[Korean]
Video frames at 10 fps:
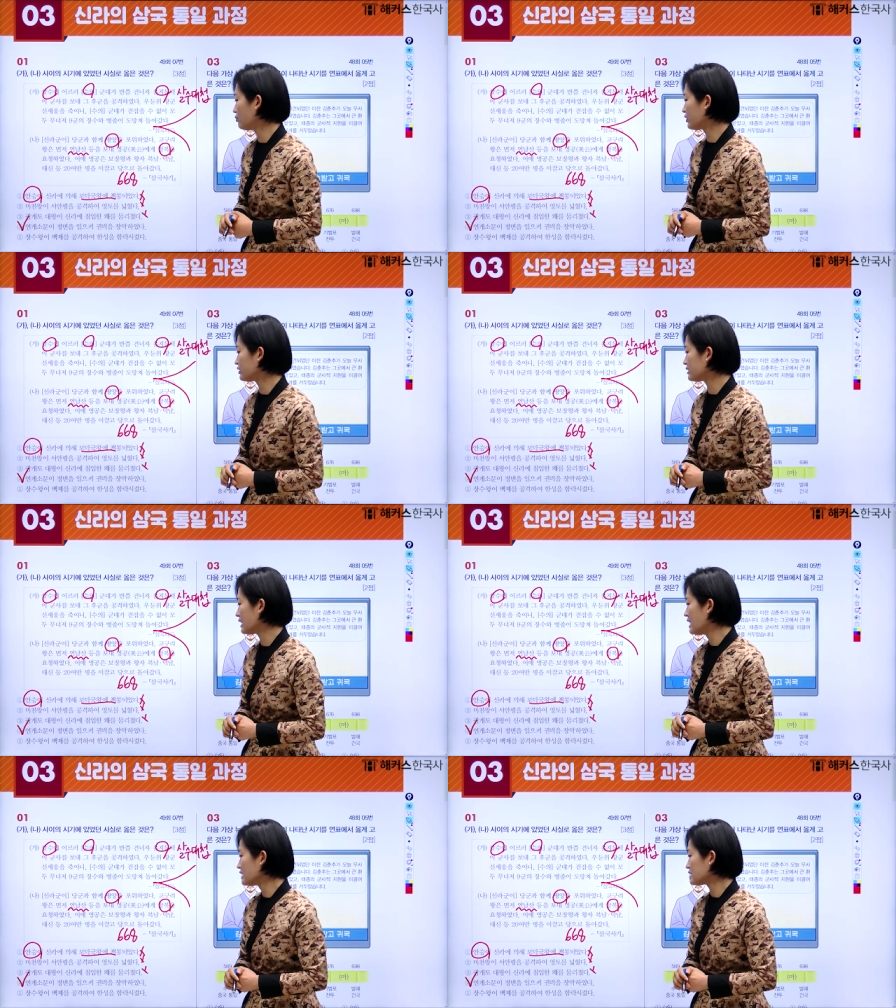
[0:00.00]
보면은
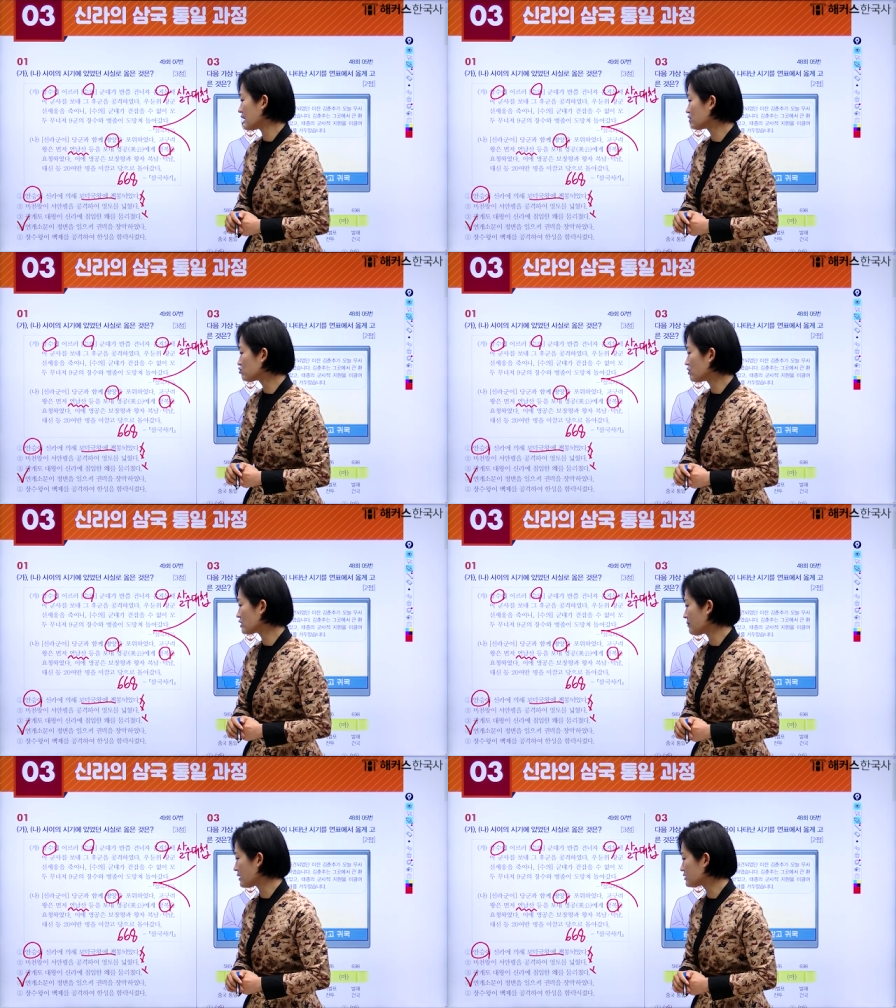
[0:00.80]

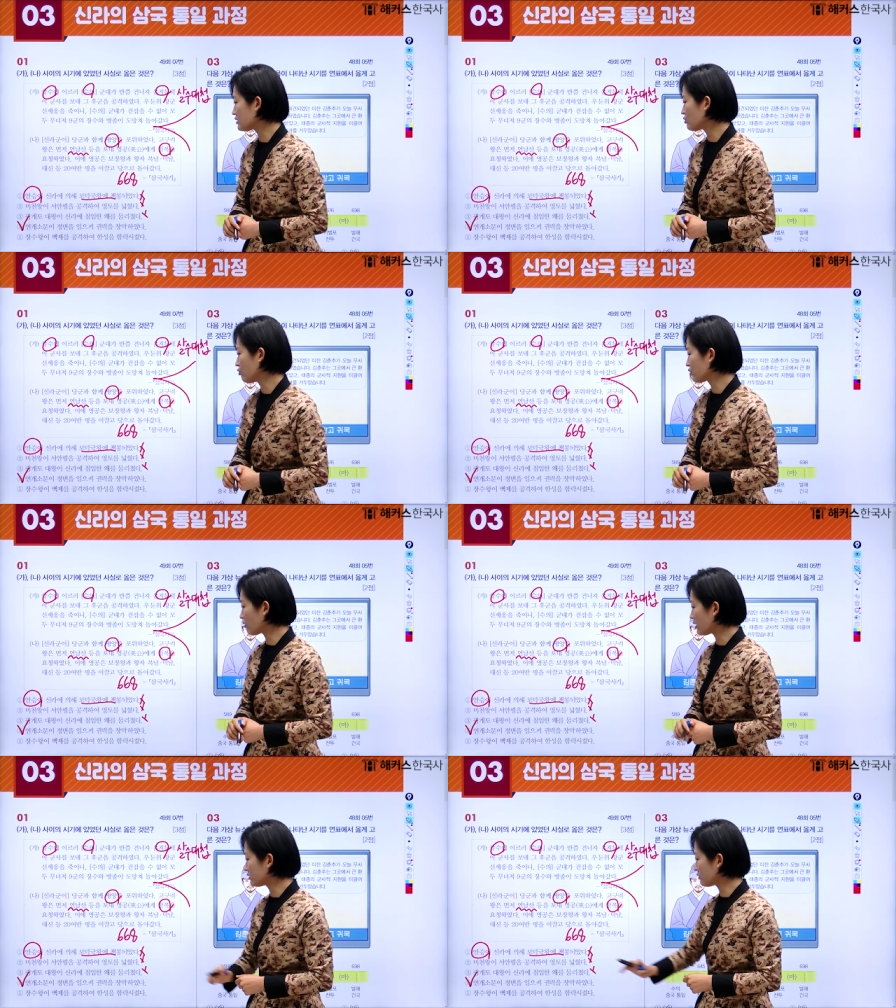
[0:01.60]
장수왕이 백제를
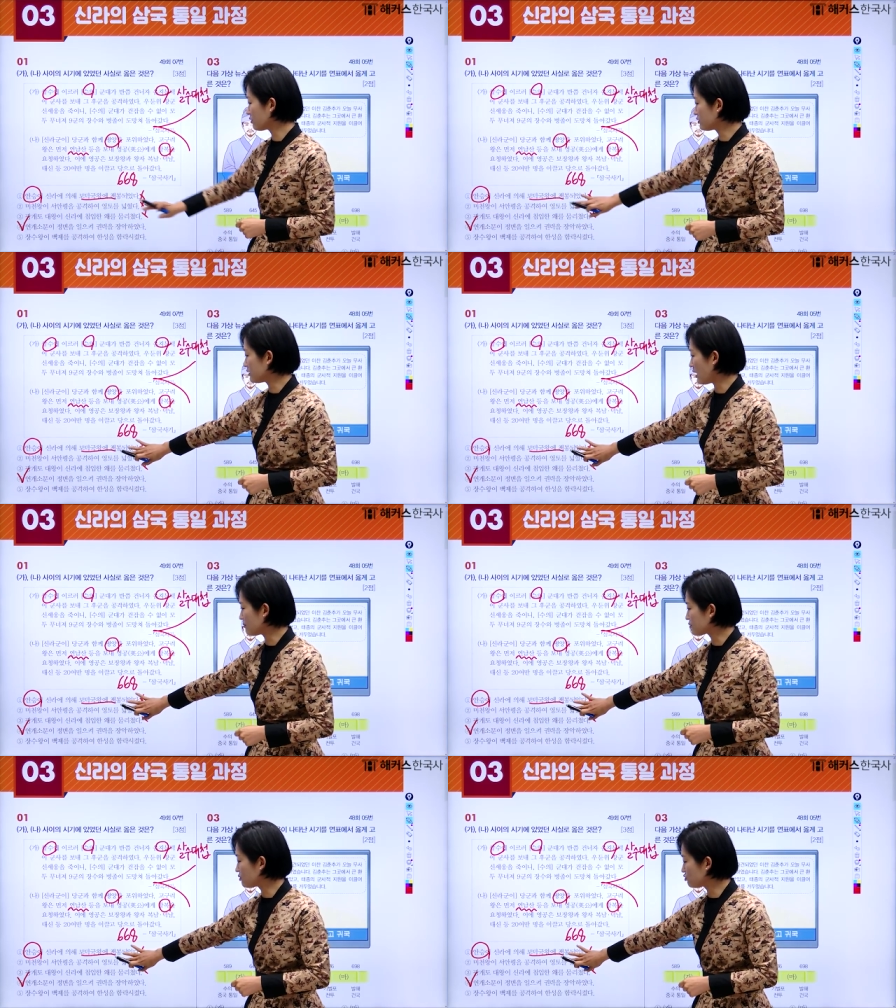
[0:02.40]
공격하는 거는
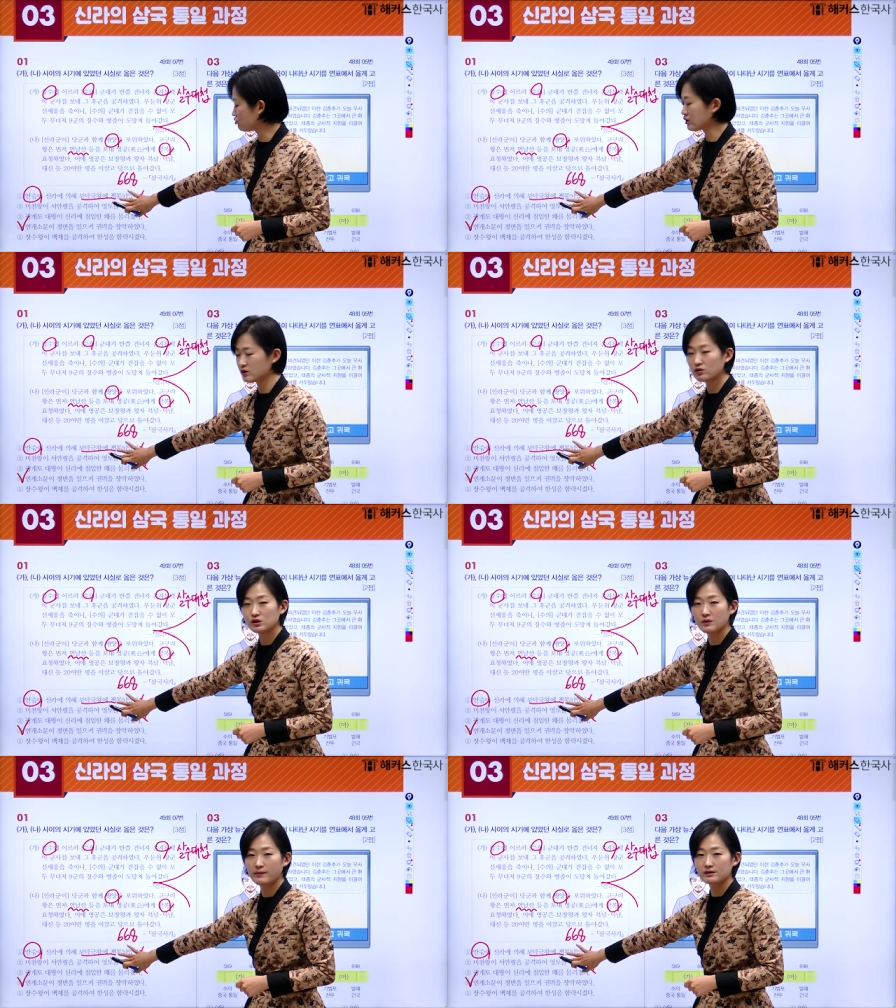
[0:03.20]
앞선 두 개
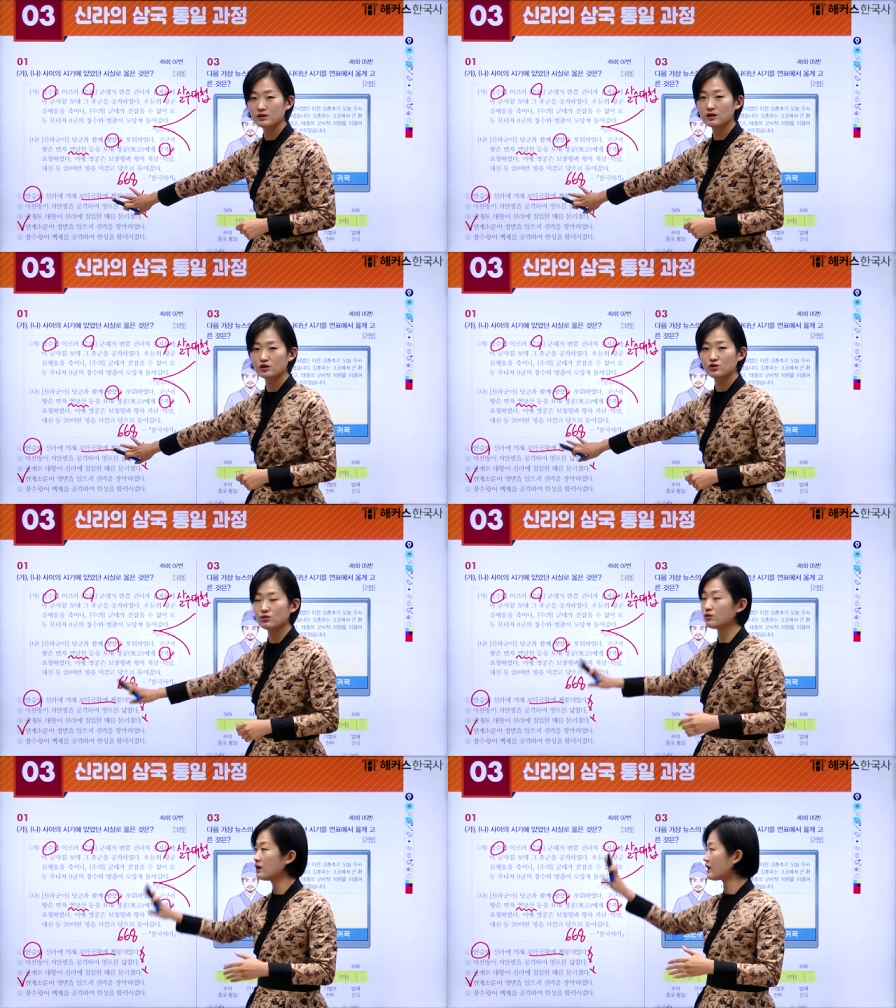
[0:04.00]
선지와
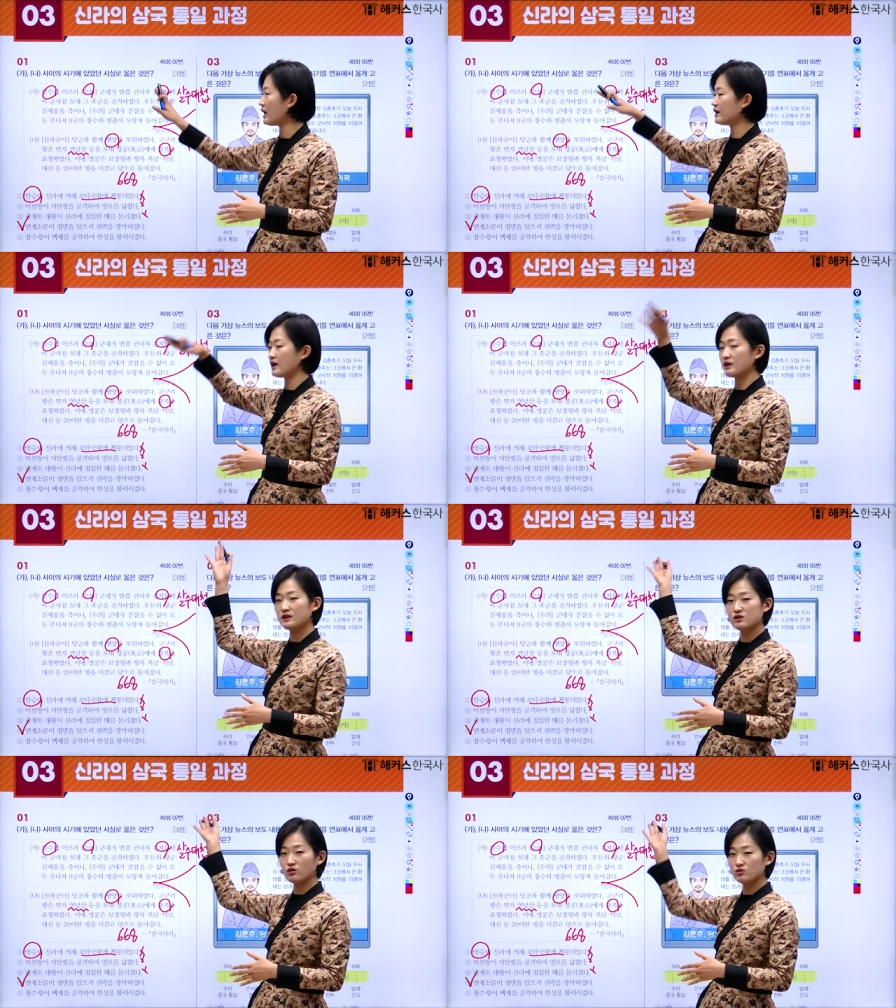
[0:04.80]
마찬가지로 가해
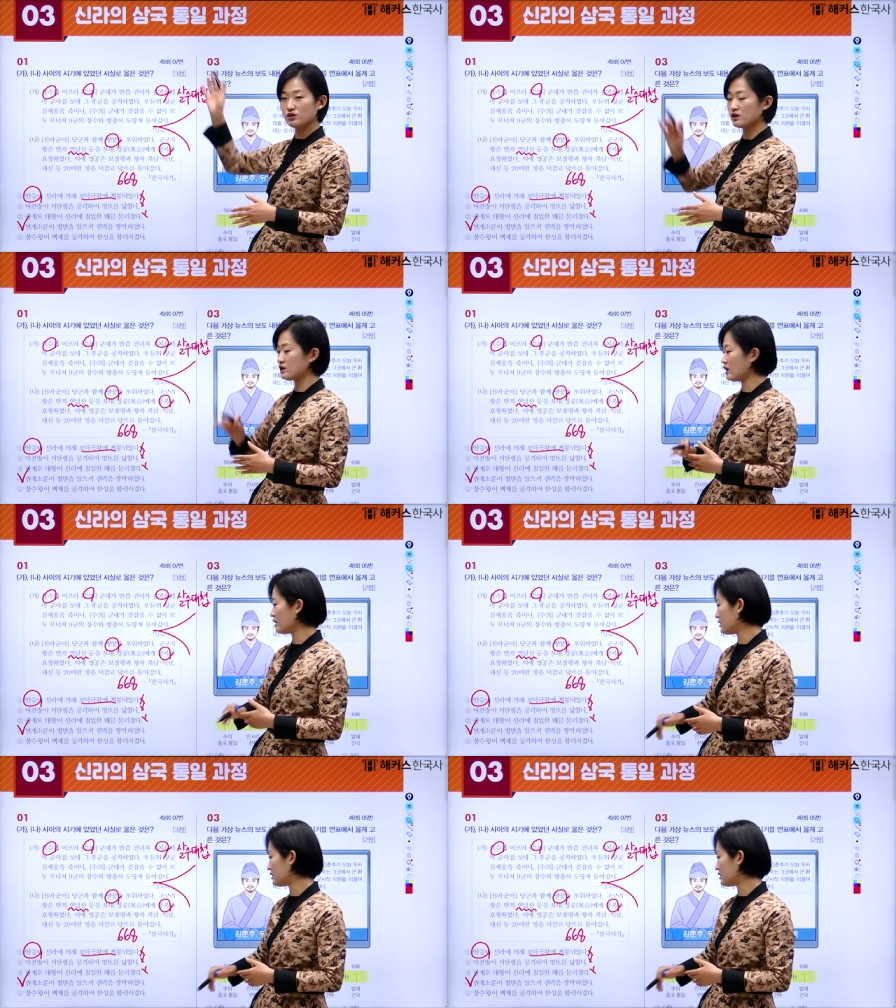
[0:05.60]
이전 시기의